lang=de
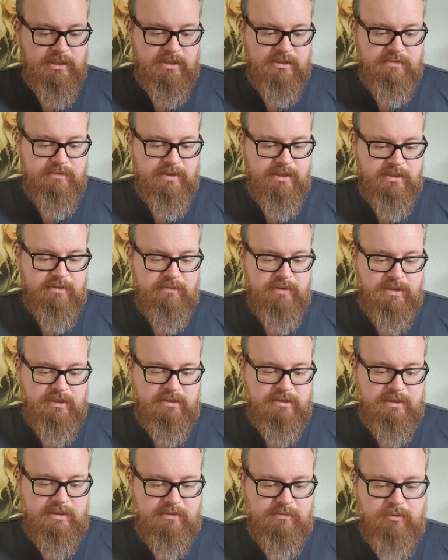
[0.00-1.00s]
Deswegen, wie
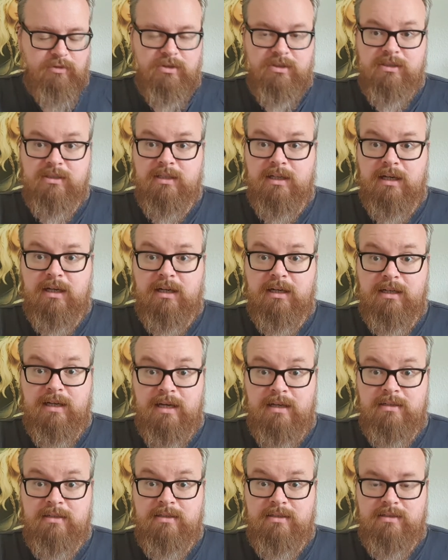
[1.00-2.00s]
gesagt, würde ich da
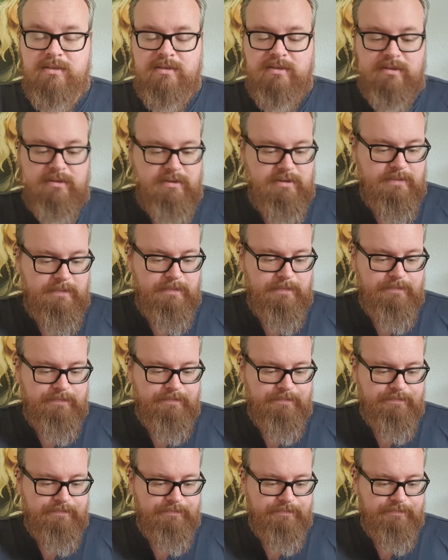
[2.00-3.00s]
gar nichts ähm,
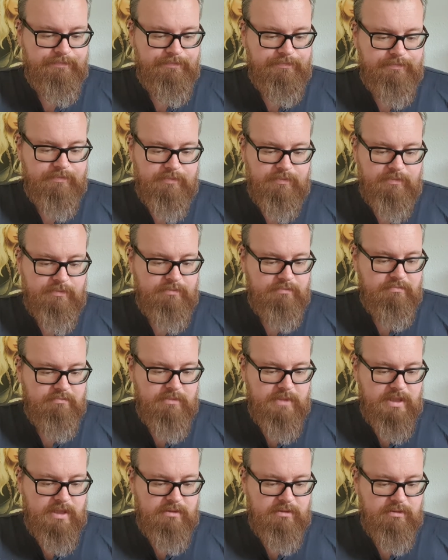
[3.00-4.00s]

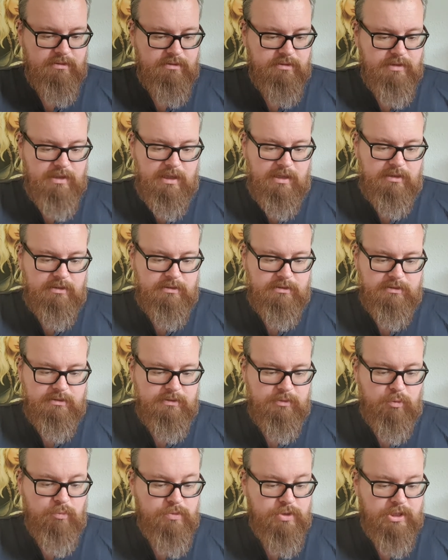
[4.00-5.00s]
ja, äh,
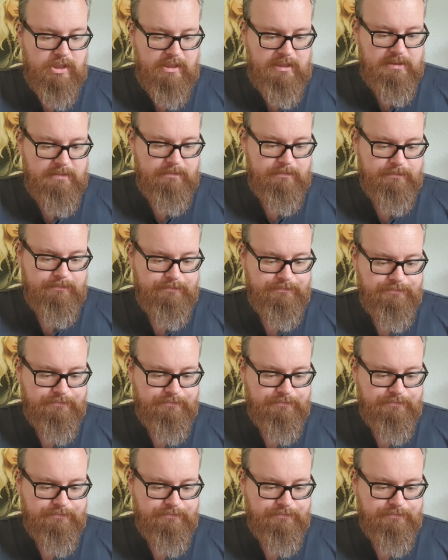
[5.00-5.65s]
umschreiben.